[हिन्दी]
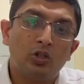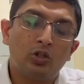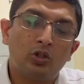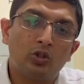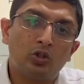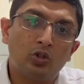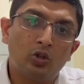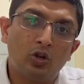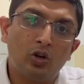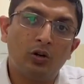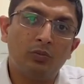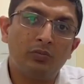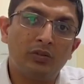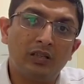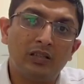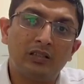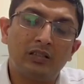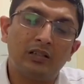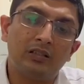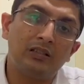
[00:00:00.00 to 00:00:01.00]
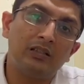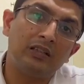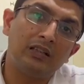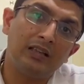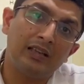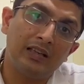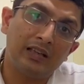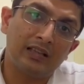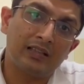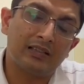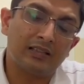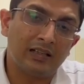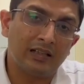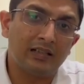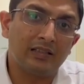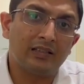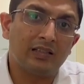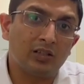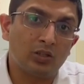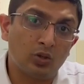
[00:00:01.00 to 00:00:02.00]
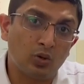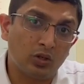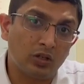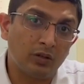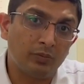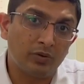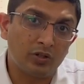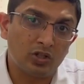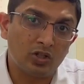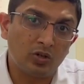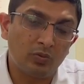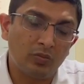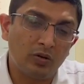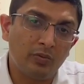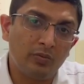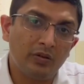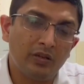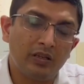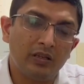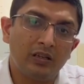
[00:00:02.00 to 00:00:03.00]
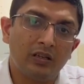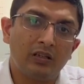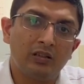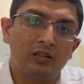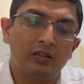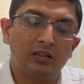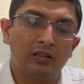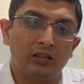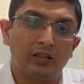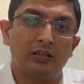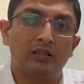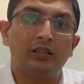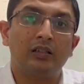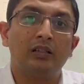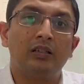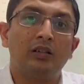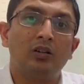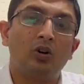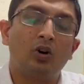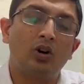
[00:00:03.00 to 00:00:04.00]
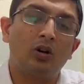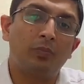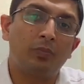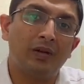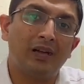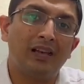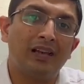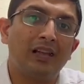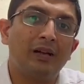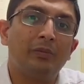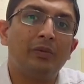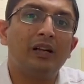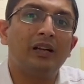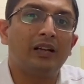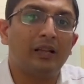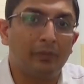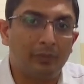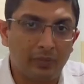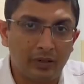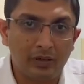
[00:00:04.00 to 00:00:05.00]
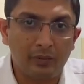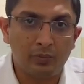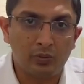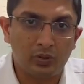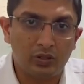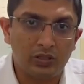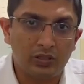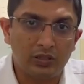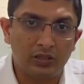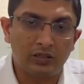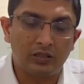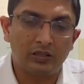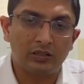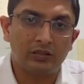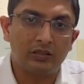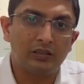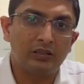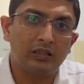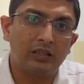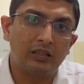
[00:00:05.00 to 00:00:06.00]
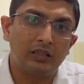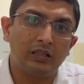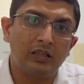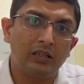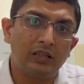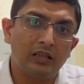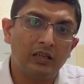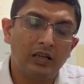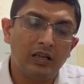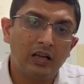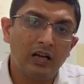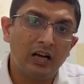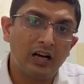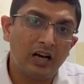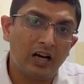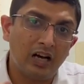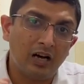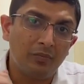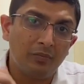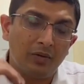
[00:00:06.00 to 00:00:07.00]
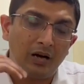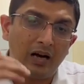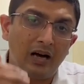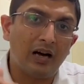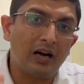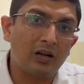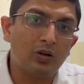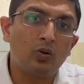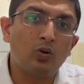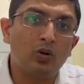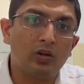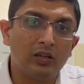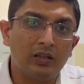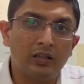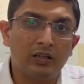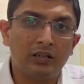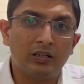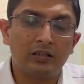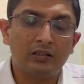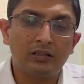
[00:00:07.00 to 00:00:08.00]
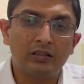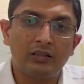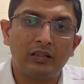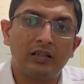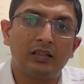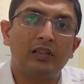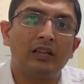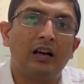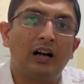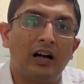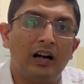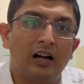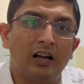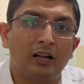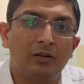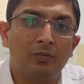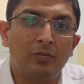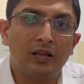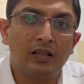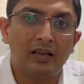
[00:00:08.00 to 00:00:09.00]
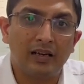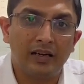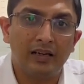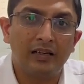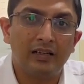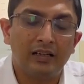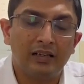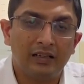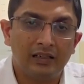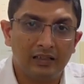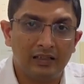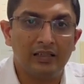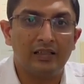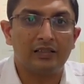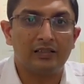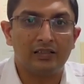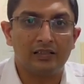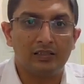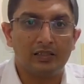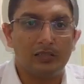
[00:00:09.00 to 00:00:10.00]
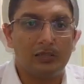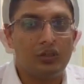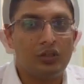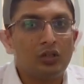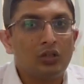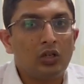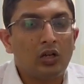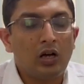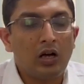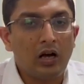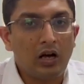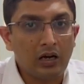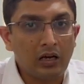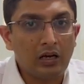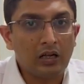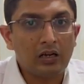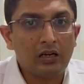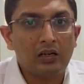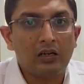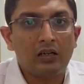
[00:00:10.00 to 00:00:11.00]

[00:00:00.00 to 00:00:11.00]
तो हम ये सर्जरी एक साल से छोटे बच्चों में भी किया करते हैं और पहले हम ये टेम्प्रेरी प्रोसीजर करते हैं ताकि हम आँख को क्लियर कर दें ताकि आँख में लाइट ठीक से जाए अगर